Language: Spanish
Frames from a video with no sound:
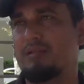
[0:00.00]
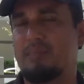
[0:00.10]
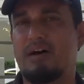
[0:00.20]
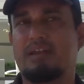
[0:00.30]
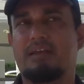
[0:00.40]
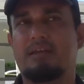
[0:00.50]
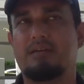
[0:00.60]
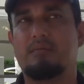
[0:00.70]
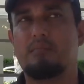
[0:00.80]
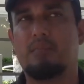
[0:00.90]
del parque,
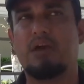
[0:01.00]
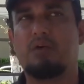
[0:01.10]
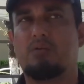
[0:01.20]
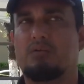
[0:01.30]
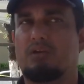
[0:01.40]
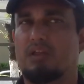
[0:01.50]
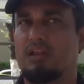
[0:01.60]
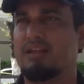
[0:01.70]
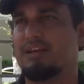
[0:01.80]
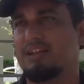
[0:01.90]
pero
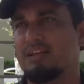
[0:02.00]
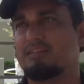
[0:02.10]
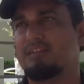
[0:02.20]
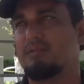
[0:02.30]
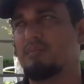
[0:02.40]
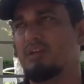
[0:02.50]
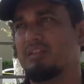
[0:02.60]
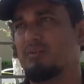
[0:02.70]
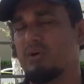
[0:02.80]
la alcaldesa también